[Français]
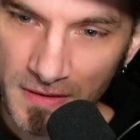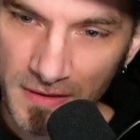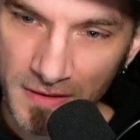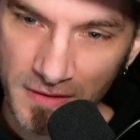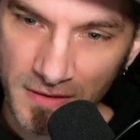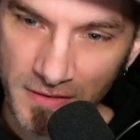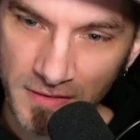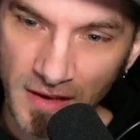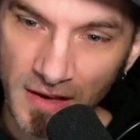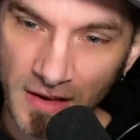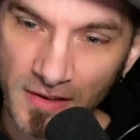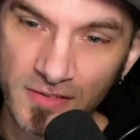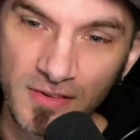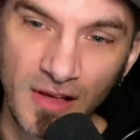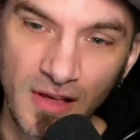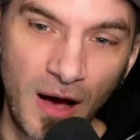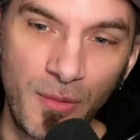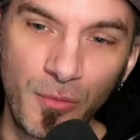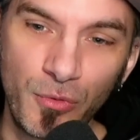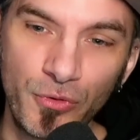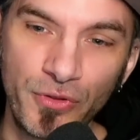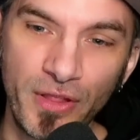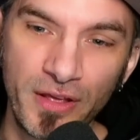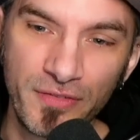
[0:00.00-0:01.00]
ça, à
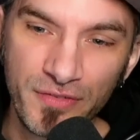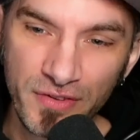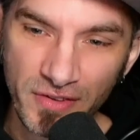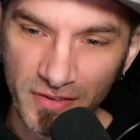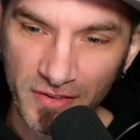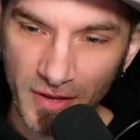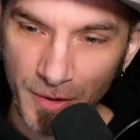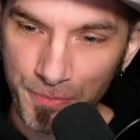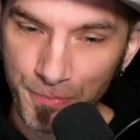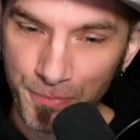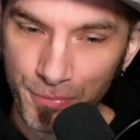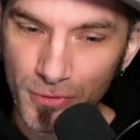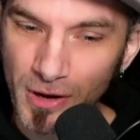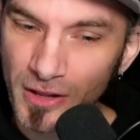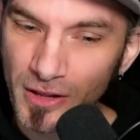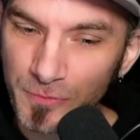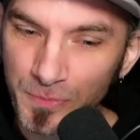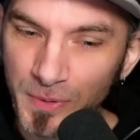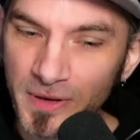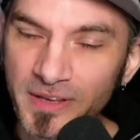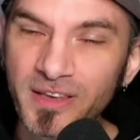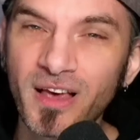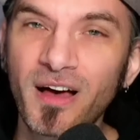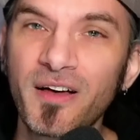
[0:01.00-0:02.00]
mon avis, ça pue
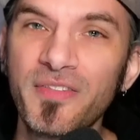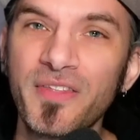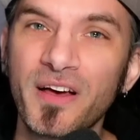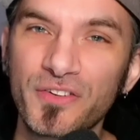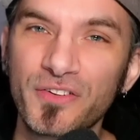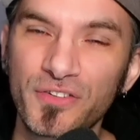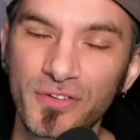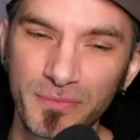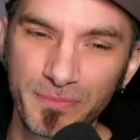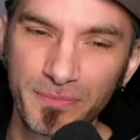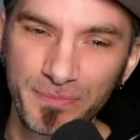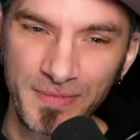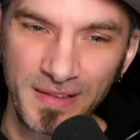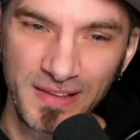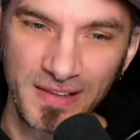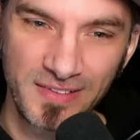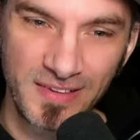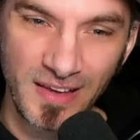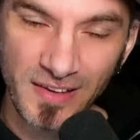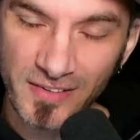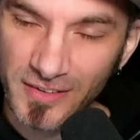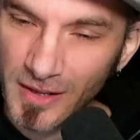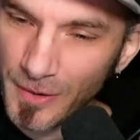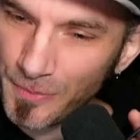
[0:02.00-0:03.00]
l'aspect carnage.
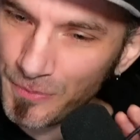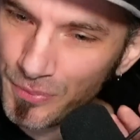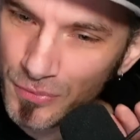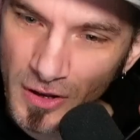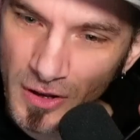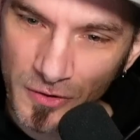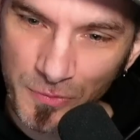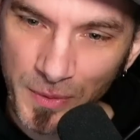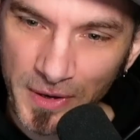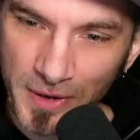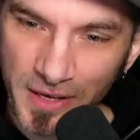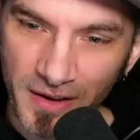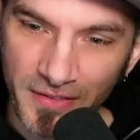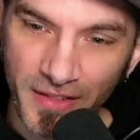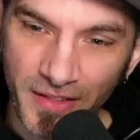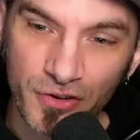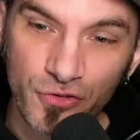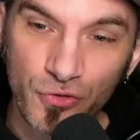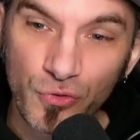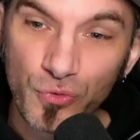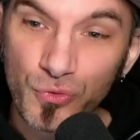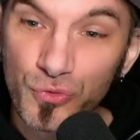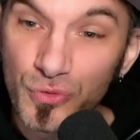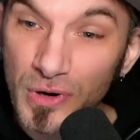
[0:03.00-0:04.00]
Ça, ça pue l'aspect
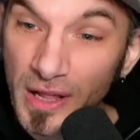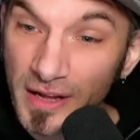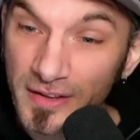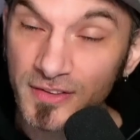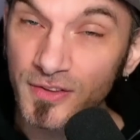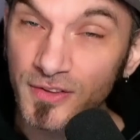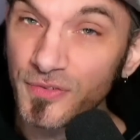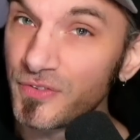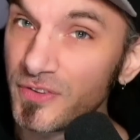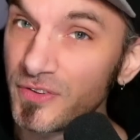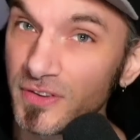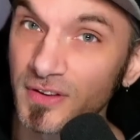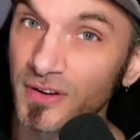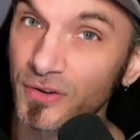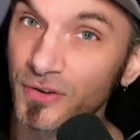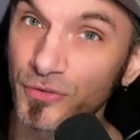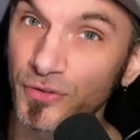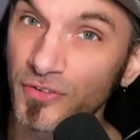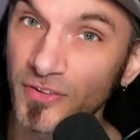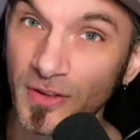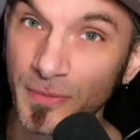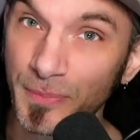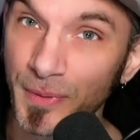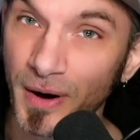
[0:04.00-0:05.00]
carnage ou l'active skill, je
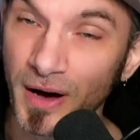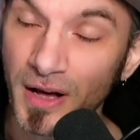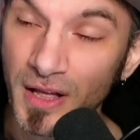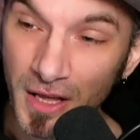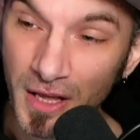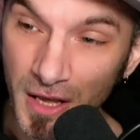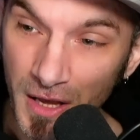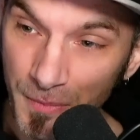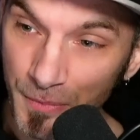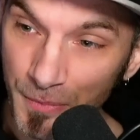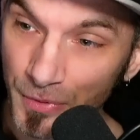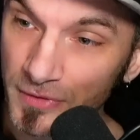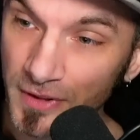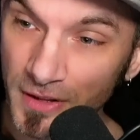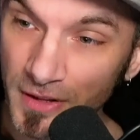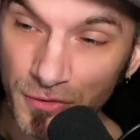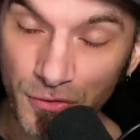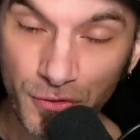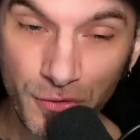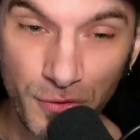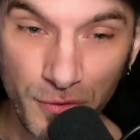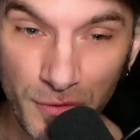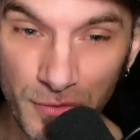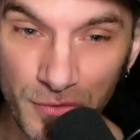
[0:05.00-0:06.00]
sais pas. Peut-être
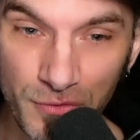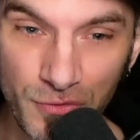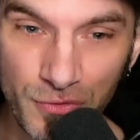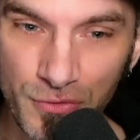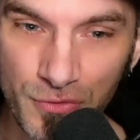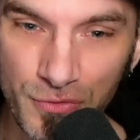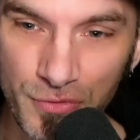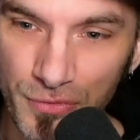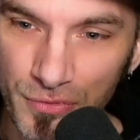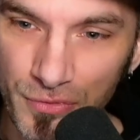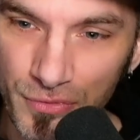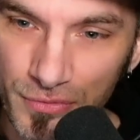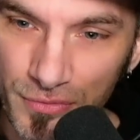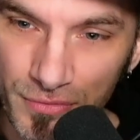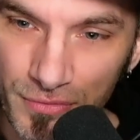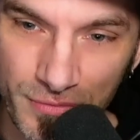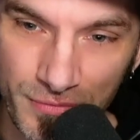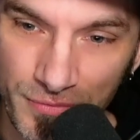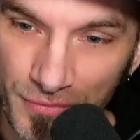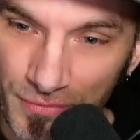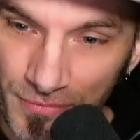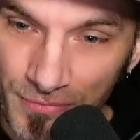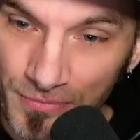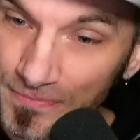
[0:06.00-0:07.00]
que du coup,
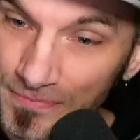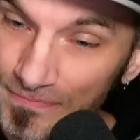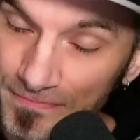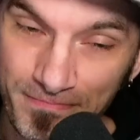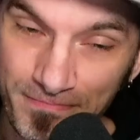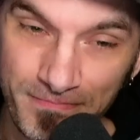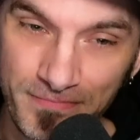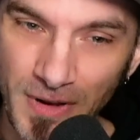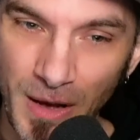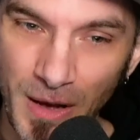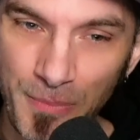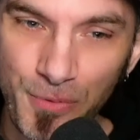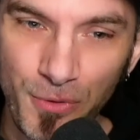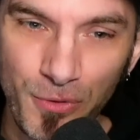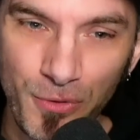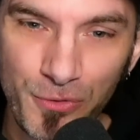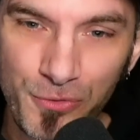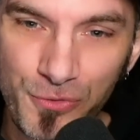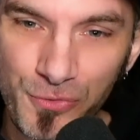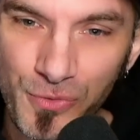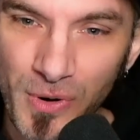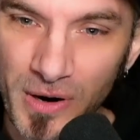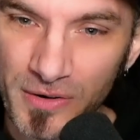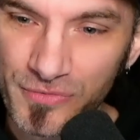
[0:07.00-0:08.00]
là bah, pour le
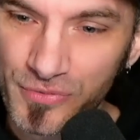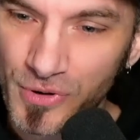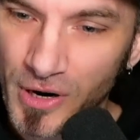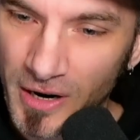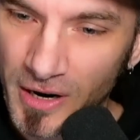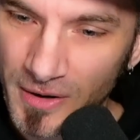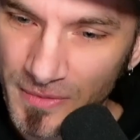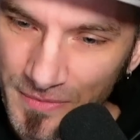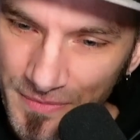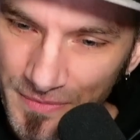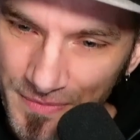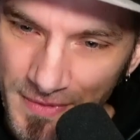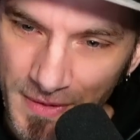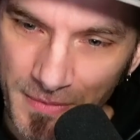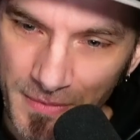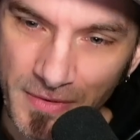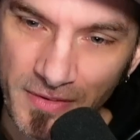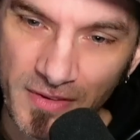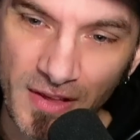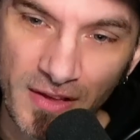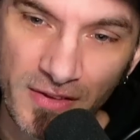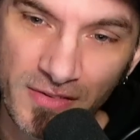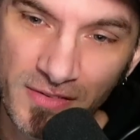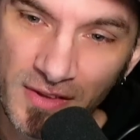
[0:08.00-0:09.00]
coup, à voir. Mais
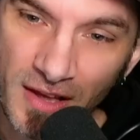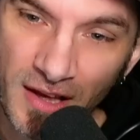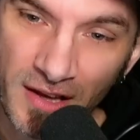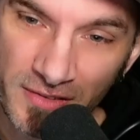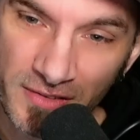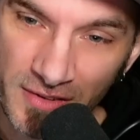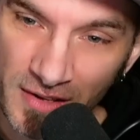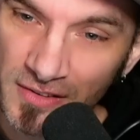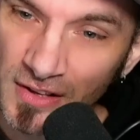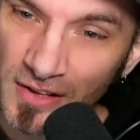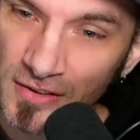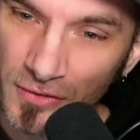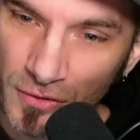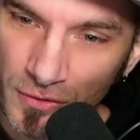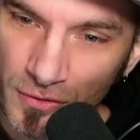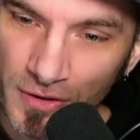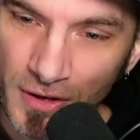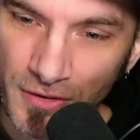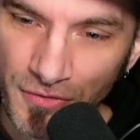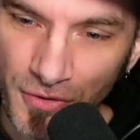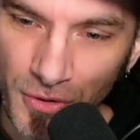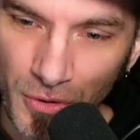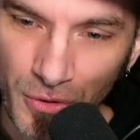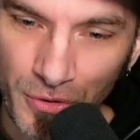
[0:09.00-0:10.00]
ça, ça, ça, ça sent
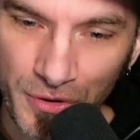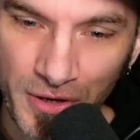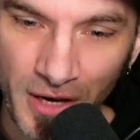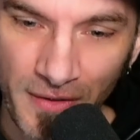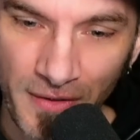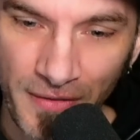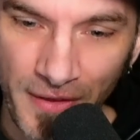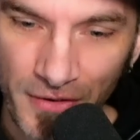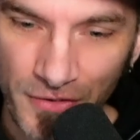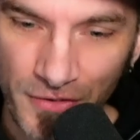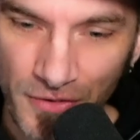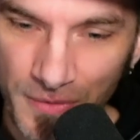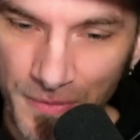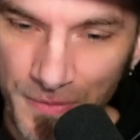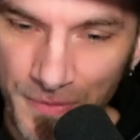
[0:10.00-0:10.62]
très fort le carnage.